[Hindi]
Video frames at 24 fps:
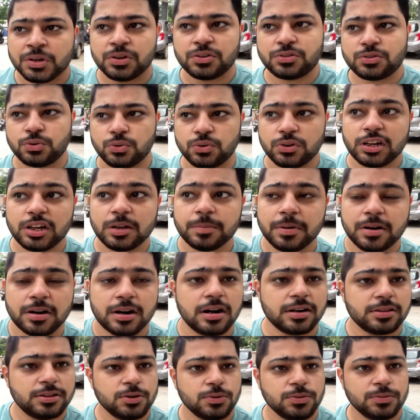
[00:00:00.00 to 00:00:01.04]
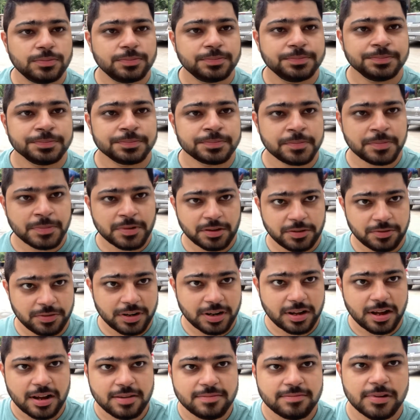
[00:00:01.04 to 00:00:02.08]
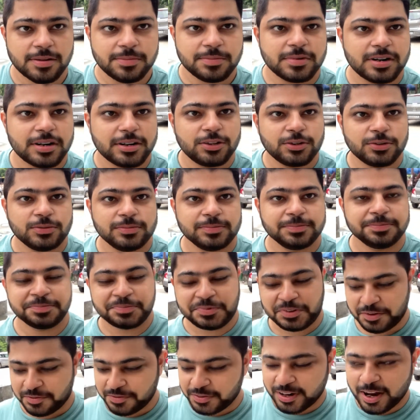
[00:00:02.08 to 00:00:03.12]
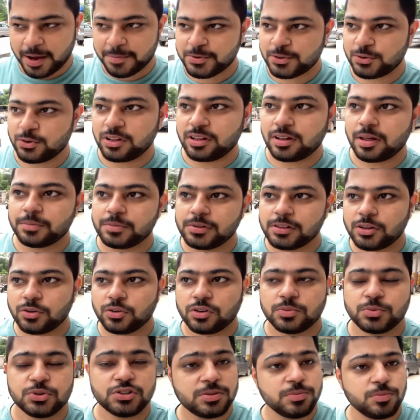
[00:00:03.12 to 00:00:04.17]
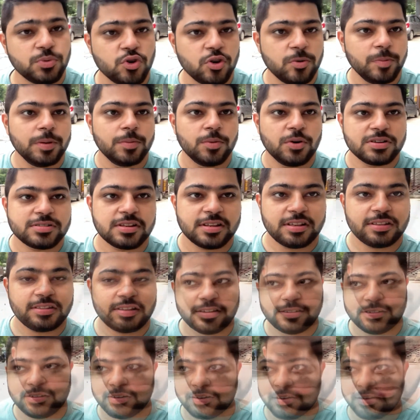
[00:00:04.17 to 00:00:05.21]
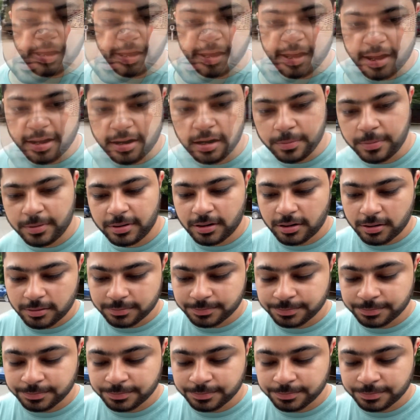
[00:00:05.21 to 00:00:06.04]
स्कूटी पकड़ता हूँ फिर काम वाम करता हूँ फिर आप थोड़ा ज़्यादा मिलता हूँ मुझे भूख भी बहुत ज़्यादा तेज़ है मैं यार अभी ना